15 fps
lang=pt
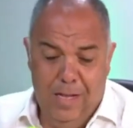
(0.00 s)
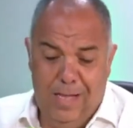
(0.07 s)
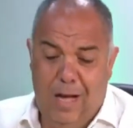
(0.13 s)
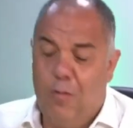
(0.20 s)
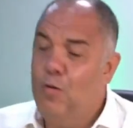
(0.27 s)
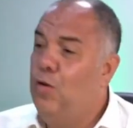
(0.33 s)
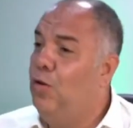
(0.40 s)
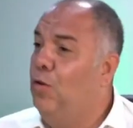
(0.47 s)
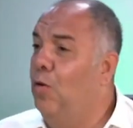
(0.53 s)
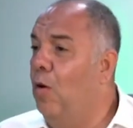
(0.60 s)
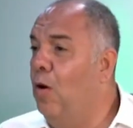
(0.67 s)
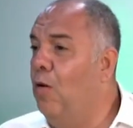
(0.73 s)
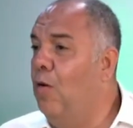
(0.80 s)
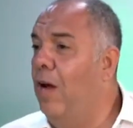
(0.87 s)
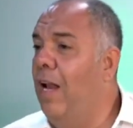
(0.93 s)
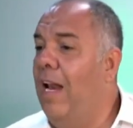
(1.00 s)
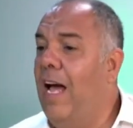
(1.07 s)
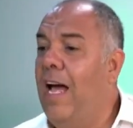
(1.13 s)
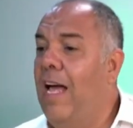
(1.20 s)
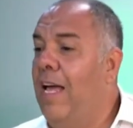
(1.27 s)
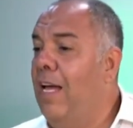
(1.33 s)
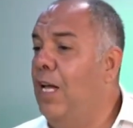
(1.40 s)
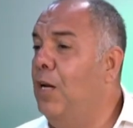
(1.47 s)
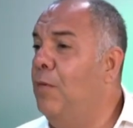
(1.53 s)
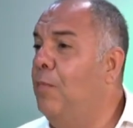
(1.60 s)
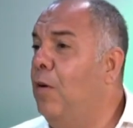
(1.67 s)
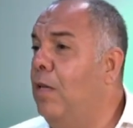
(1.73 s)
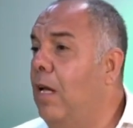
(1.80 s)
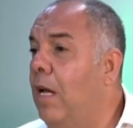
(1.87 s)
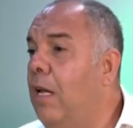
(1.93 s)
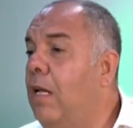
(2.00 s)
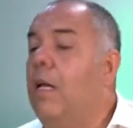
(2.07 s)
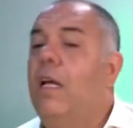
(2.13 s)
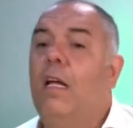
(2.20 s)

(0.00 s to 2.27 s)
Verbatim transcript: tá com os turcos lá. Ah, você fala com ele